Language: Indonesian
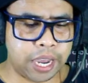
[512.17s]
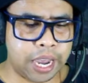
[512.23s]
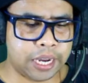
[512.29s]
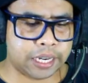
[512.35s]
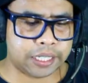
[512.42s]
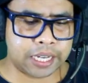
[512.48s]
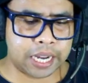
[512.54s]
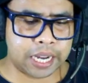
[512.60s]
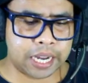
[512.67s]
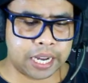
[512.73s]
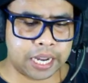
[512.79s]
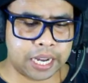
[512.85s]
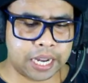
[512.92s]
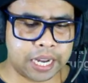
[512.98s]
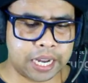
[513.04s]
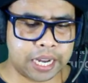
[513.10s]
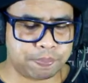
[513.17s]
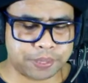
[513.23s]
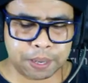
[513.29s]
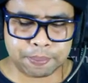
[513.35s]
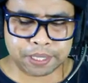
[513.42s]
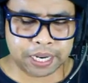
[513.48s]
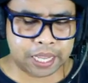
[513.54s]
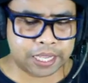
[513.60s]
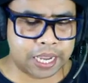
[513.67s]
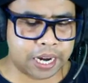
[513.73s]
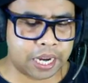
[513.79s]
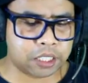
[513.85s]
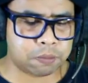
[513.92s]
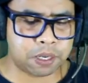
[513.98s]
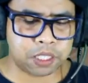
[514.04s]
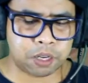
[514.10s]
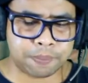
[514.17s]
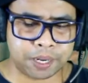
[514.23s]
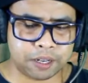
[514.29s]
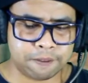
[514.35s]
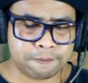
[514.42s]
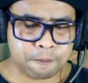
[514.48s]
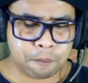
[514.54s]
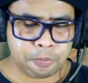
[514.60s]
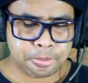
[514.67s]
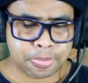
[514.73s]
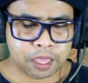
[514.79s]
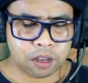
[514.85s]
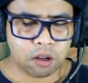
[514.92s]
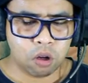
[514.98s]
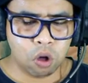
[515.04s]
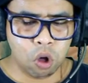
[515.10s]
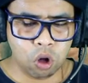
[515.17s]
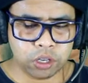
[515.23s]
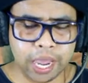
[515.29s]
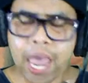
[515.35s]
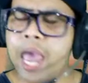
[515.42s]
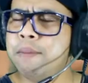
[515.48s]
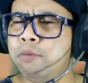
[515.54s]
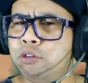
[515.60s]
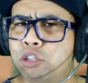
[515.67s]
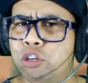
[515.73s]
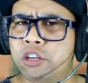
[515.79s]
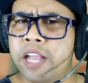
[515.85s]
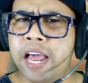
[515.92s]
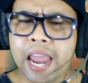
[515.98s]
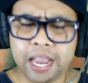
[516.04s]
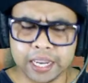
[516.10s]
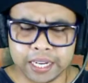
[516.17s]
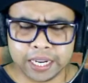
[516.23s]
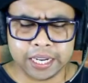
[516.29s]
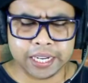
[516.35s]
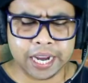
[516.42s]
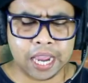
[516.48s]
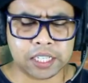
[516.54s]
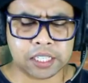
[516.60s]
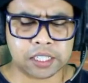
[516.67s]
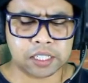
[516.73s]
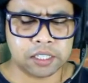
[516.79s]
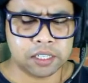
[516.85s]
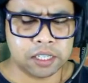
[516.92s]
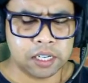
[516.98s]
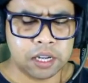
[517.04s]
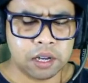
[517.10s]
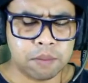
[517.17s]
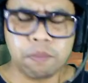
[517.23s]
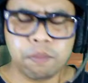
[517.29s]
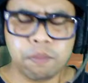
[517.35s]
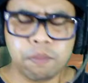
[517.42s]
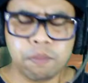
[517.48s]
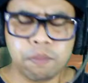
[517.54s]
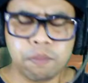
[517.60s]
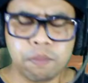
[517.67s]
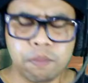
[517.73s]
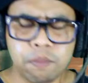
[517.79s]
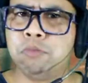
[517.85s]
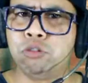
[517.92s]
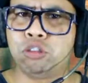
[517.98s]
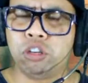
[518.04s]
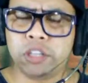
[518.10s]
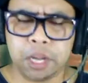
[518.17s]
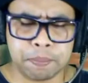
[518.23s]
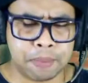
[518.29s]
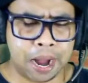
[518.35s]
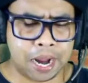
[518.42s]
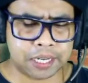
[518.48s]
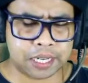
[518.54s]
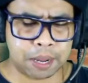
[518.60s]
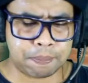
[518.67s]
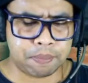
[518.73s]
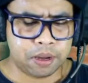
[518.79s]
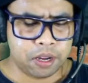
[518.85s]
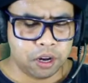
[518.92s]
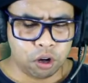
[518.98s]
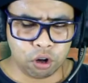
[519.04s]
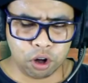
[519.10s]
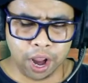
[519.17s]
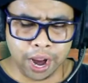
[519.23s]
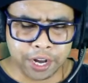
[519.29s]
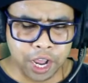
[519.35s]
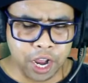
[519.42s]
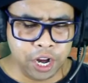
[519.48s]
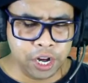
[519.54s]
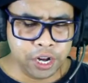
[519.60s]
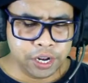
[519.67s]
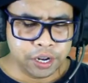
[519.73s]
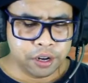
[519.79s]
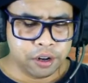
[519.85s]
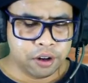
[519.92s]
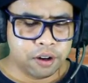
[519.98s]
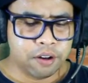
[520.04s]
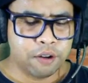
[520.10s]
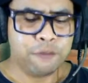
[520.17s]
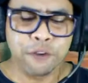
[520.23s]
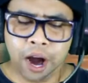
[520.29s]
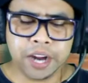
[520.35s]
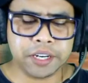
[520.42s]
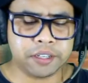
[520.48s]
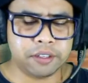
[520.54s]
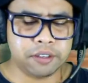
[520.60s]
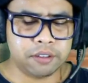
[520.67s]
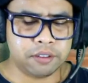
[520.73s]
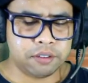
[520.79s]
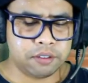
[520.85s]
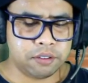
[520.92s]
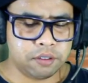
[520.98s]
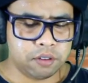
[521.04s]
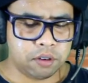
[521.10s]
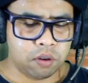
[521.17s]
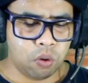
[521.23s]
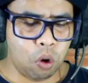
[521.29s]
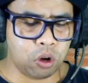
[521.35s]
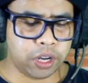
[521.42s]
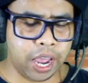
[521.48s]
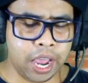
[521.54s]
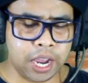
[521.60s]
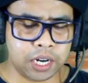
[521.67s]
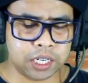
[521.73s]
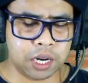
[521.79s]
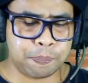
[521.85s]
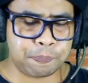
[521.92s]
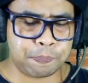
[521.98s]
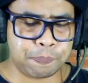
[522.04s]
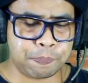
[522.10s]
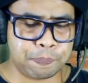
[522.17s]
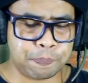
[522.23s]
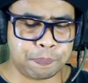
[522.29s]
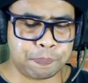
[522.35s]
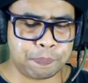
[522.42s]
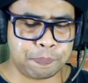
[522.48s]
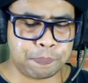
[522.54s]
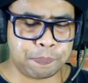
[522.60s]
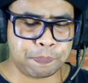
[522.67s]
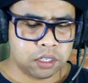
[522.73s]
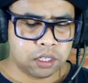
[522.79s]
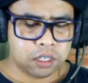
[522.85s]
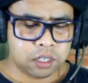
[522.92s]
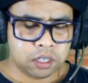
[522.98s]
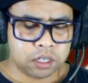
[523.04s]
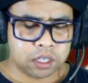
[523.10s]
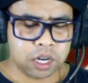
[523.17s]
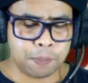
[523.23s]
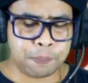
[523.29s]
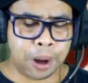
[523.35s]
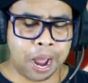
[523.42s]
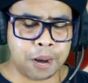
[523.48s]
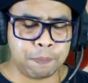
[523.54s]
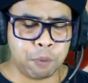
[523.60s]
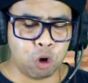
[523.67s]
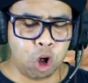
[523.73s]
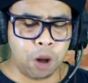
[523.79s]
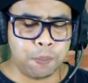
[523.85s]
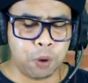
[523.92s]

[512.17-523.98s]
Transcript: okay, kita lanjut pecat-pecat aja guys biar cepat oke okay, musuhnya lagi ini guys bawa pedang musuhnya mantap ready, ready fight fight oke okay, depan depan pukul